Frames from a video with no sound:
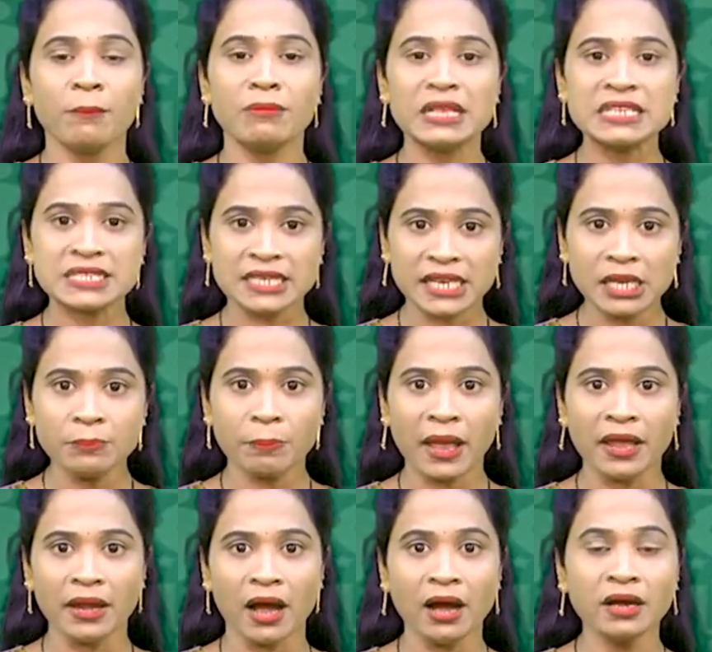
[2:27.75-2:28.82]
మీ స్క్రీన్
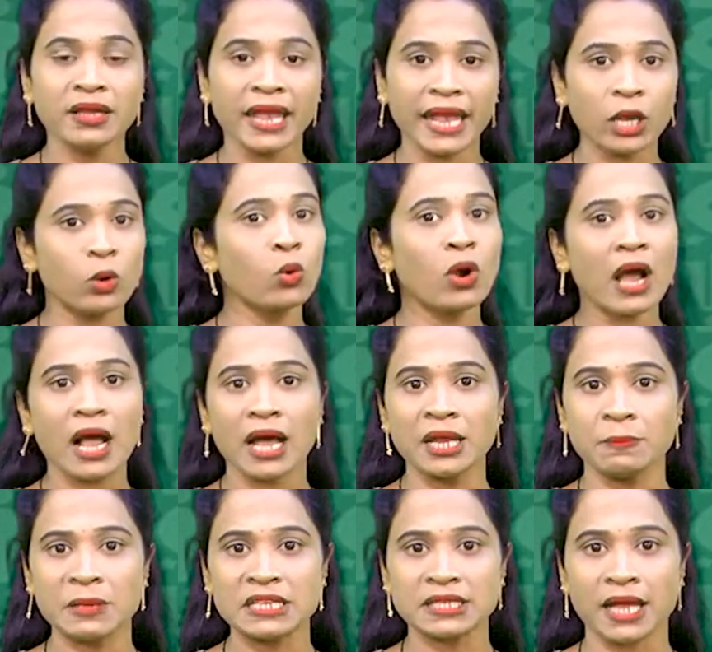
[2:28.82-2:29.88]
పైన ఎక్కువగా
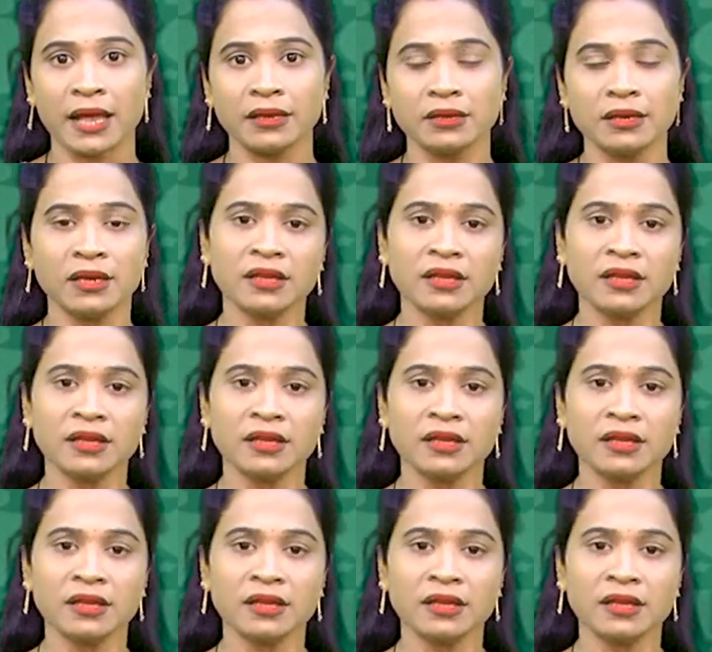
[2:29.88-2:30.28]
కనిపిస్తాయి